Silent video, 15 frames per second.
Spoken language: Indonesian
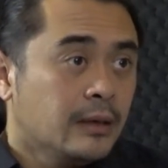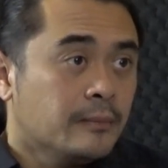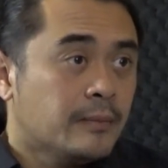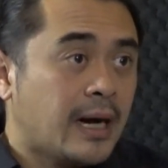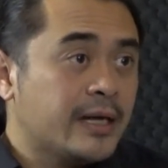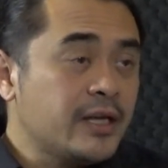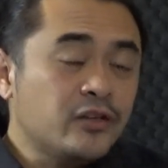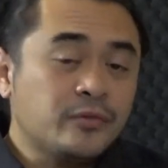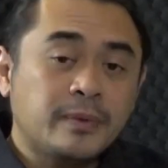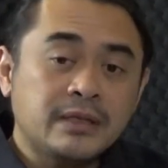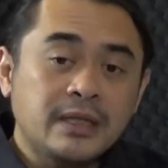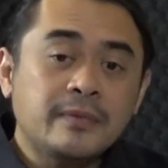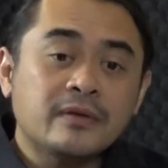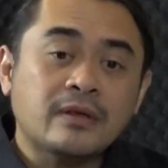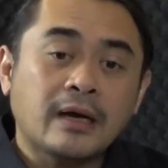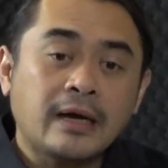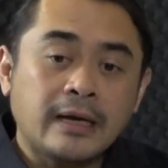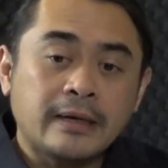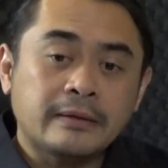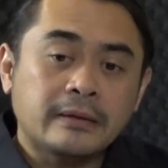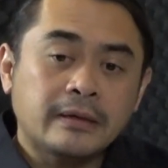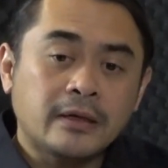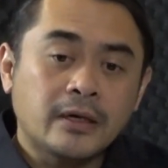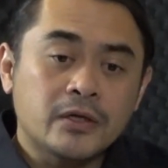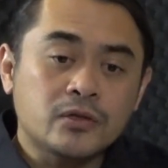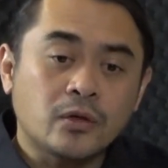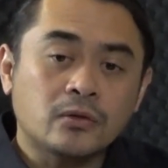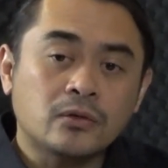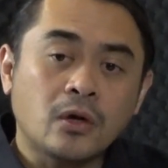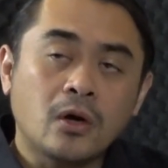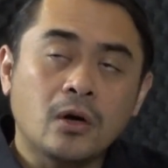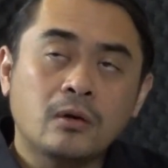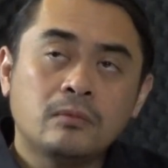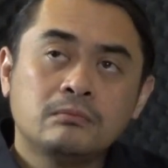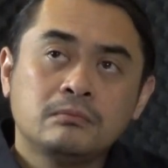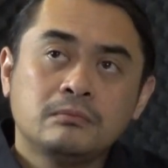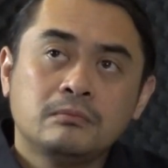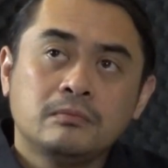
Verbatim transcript: makanya seperti misalkan uh, contoh